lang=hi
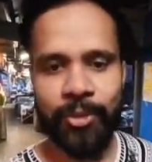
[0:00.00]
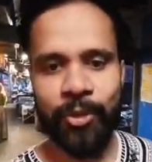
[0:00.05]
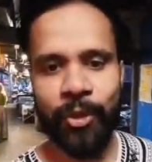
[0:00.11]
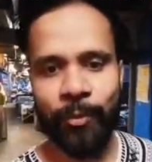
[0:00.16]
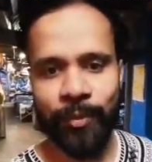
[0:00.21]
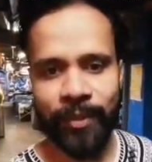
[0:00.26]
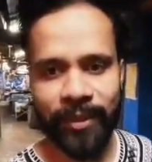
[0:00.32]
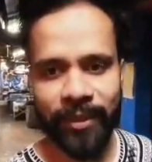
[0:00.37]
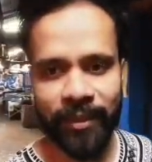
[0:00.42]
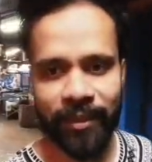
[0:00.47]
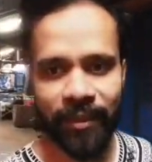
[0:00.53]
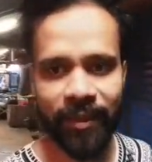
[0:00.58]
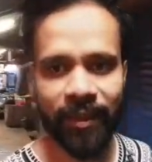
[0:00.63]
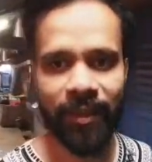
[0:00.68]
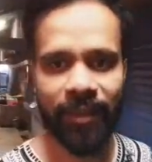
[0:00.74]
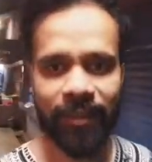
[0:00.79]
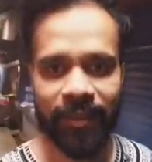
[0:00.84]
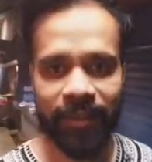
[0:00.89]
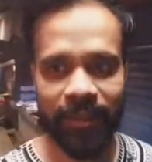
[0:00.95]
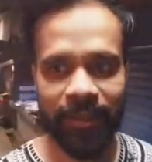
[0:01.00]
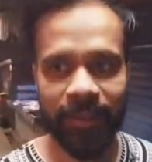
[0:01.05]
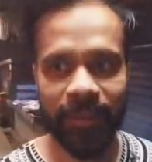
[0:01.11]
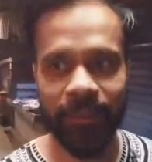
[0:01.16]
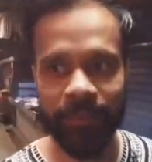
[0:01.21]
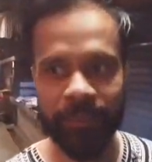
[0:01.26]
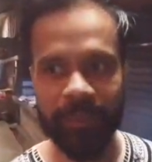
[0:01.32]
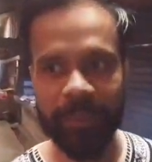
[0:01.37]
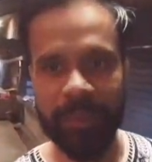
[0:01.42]
शॉपिंग करने आते
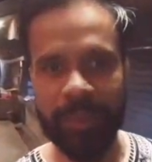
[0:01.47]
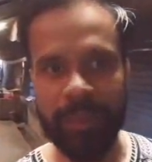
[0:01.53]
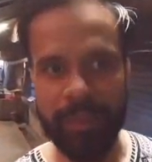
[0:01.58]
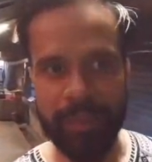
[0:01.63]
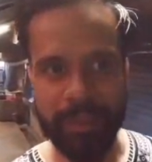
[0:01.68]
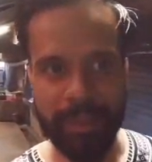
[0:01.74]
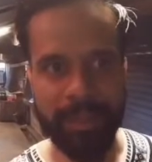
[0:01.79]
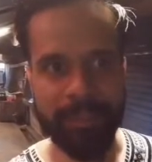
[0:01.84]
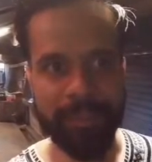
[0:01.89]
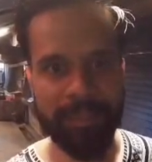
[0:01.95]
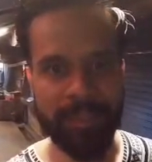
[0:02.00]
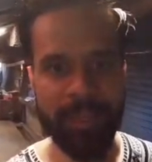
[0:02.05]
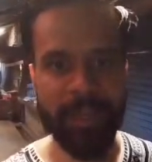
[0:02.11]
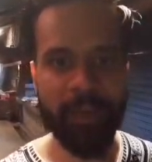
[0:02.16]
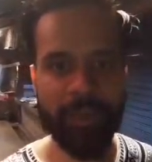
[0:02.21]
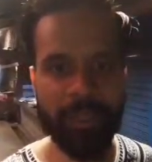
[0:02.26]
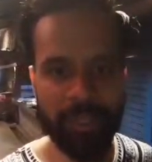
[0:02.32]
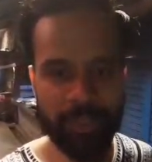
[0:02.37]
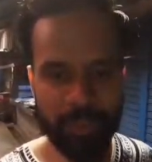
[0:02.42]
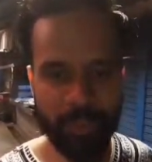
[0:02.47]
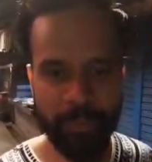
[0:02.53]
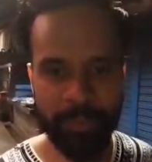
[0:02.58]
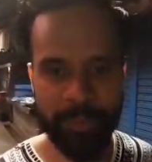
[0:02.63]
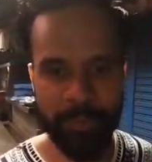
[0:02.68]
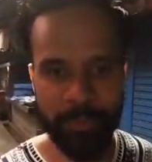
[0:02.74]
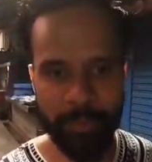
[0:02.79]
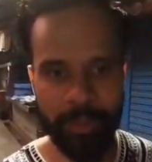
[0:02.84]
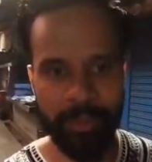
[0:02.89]
हैं लाइक गांव का
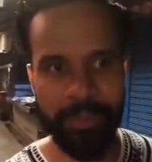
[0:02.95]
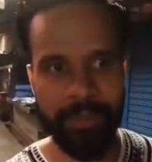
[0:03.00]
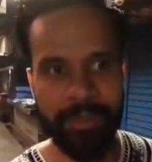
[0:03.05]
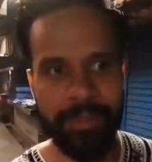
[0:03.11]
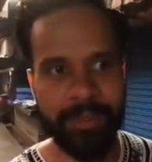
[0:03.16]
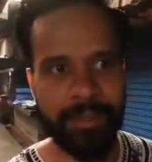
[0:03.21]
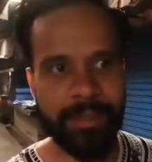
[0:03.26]
शॉपिंग मॉल